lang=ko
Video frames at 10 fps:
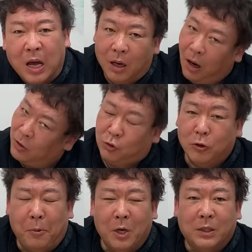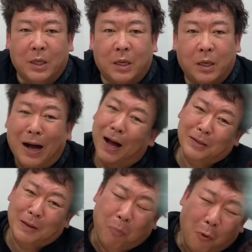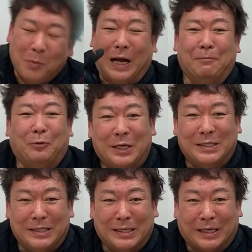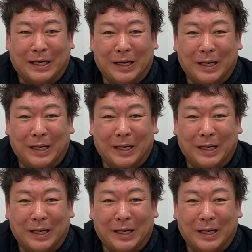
아 죽을 뻔했네. 아 나 보험 가입 돼 있지?